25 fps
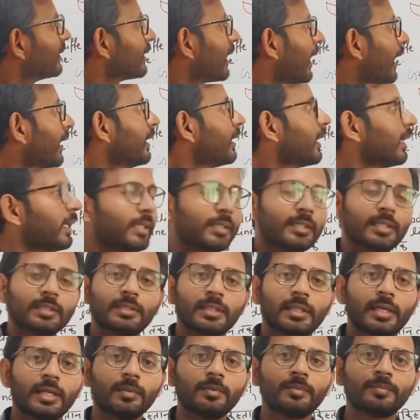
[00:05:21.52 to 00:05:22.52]
इतना ही रहने
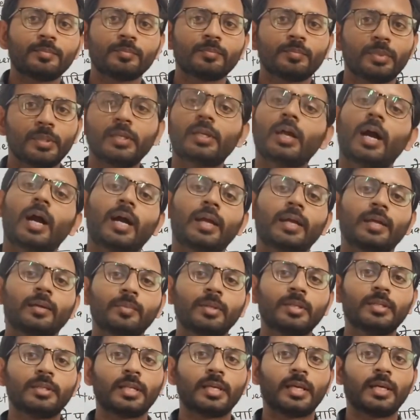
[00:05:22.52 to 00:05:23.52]
देते हैं फिर आगे
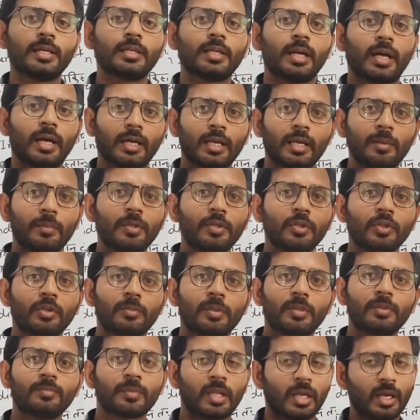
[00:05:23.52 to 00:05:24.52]
मिलते हैं अगले वीडियो
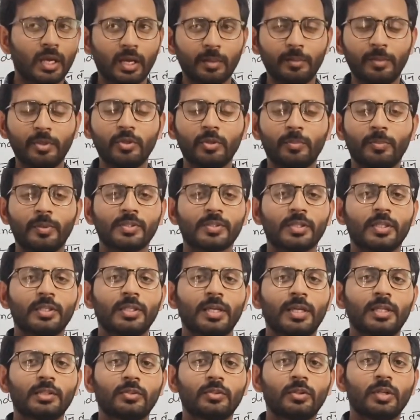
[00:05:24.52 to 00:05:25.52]
में अगर वीडियो
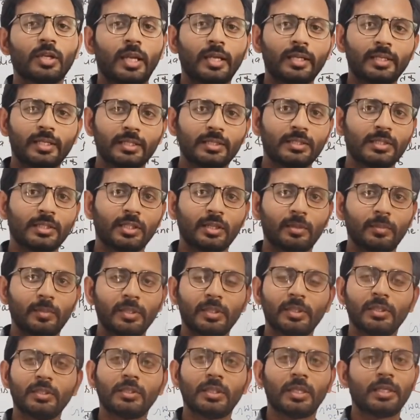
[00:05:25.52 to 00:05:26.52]
पसंद आए तो लाइक कीजिए
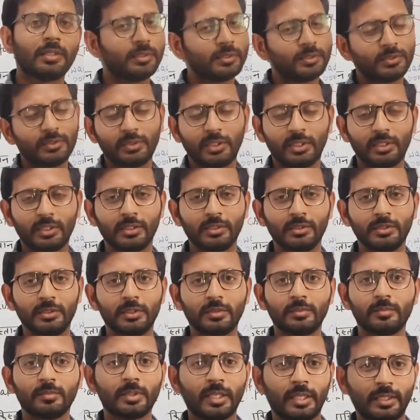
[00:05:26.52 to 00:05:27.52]
कमेंट कीजिए एंड शेयर
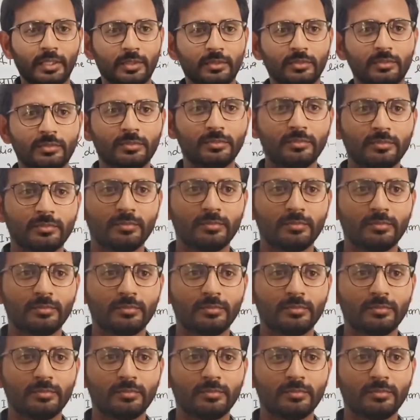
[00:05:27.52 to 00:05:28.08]
कीजिए थैंक यू